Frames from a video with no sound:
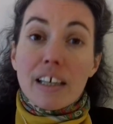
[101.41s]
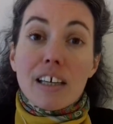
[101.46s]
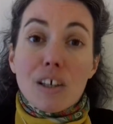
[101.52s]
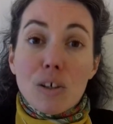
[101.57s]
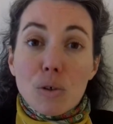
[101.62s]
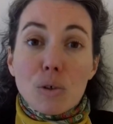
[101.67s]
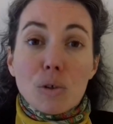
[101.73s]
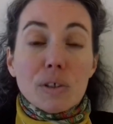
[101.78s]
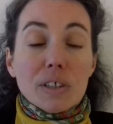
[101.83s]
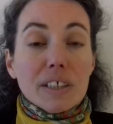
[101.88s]
et
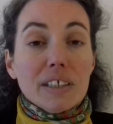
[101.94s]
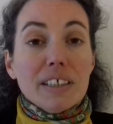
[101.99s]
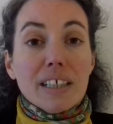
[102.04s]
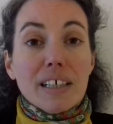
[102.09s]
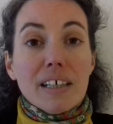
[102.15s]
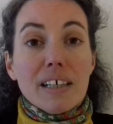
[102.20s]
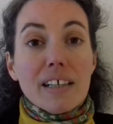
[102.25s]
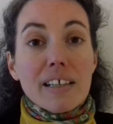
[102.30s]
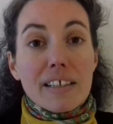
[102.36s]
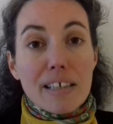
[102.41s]
le
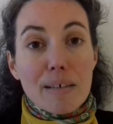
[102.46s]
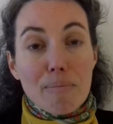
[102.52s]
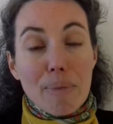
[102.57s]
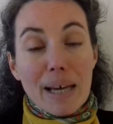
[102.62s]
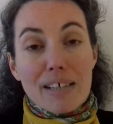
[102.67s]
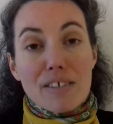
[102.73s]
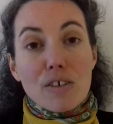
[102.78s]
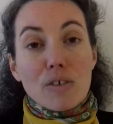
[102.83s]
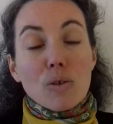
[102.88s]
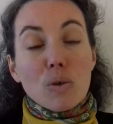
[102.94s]
quotidien des
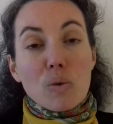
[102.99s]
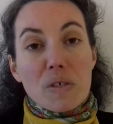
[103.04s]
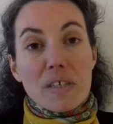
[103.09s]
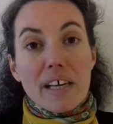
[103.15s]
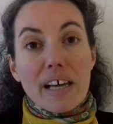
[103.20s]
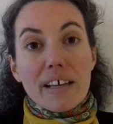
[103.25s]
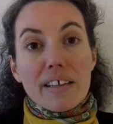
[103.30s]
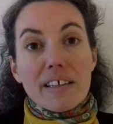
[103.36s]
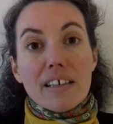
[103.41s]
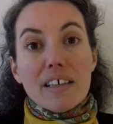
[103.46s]
personnes
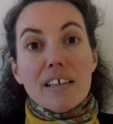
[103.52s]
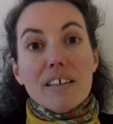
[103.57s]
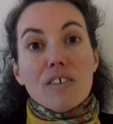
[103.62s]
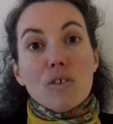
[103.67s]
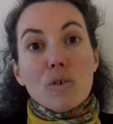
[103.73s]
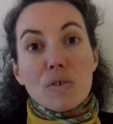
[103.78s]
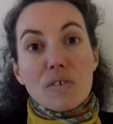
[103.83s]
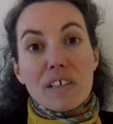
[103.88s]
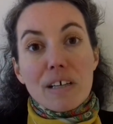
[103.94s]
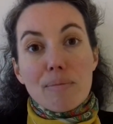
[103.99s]
concernées,
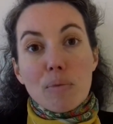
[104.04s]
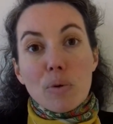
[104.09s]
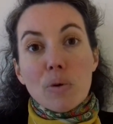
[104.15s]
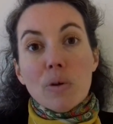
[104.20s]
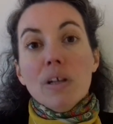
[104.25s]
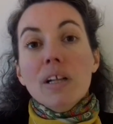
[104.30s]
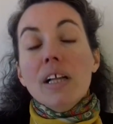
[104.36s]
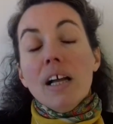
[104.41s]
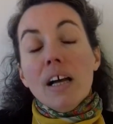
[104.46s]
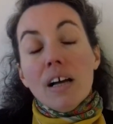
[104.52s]

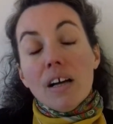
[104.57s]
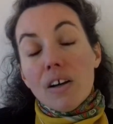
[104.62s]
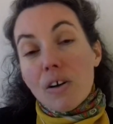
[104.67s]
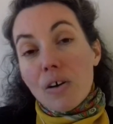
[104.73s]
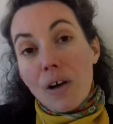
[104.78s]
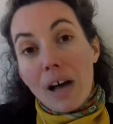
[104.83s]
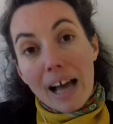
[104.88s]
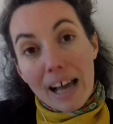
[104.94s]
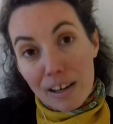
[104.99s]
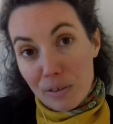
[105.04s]
notamment
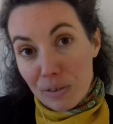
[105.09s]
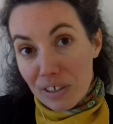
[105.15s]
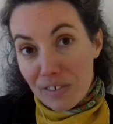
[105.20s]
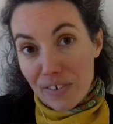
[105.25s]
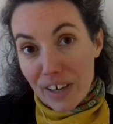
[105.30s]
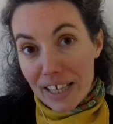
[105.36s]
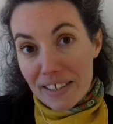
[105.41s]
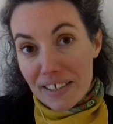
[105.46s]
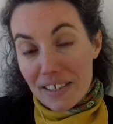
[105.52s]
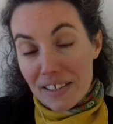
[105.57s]
à
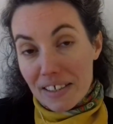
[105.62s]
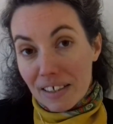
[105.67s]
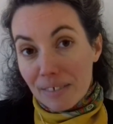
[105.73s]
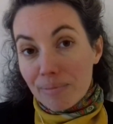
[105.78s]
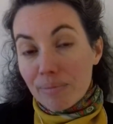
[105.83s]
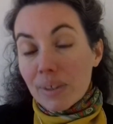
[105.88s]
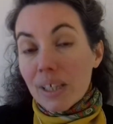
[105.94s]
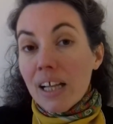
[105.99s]
l'université.